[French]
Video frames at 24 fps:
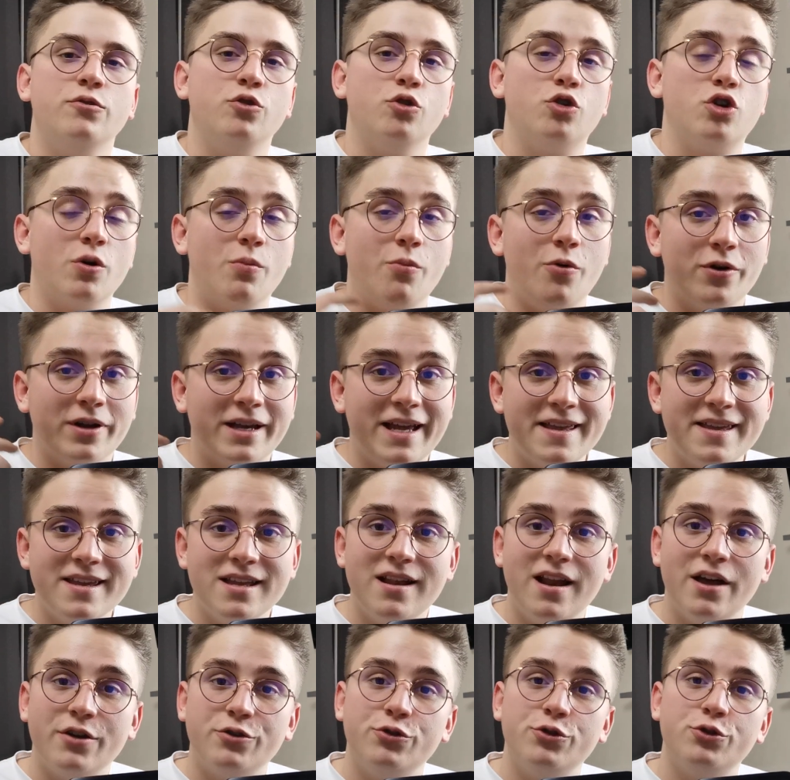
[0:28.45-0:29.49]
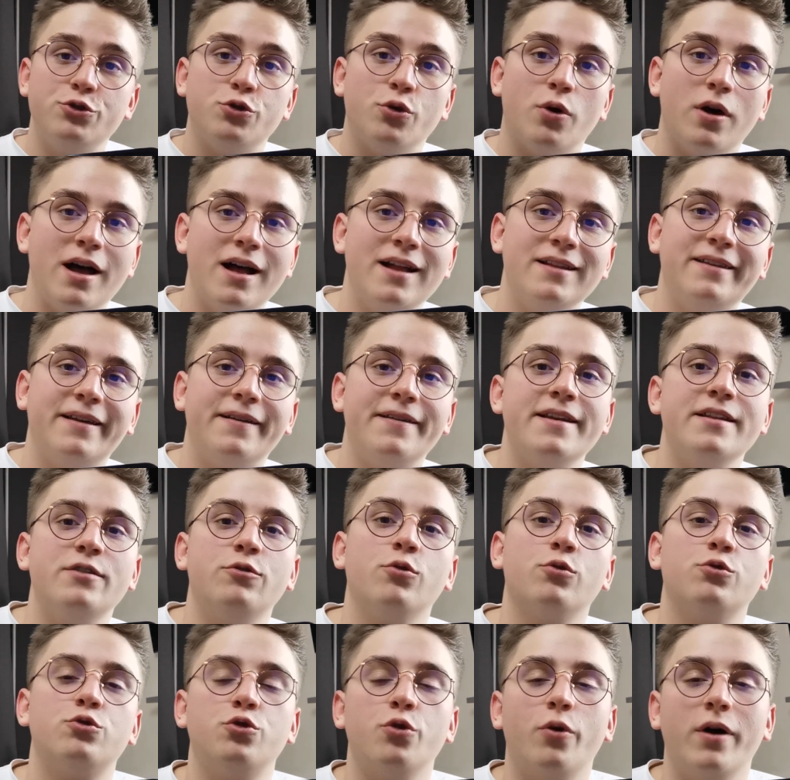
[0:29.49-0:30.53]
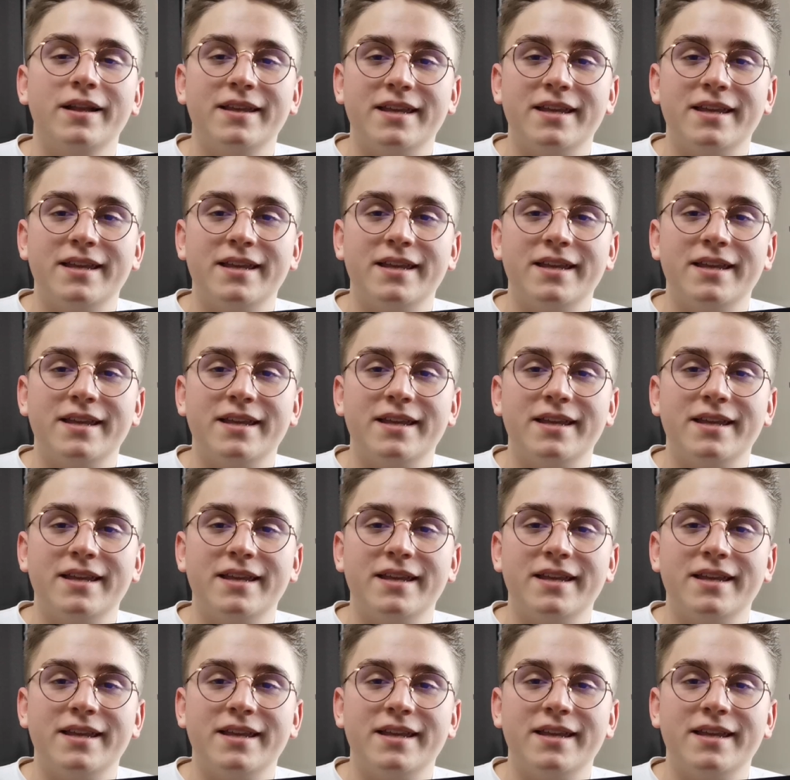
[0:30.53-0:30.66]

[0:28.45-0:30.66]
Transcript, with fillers: de comment gagner de l'argent sur internet donc tu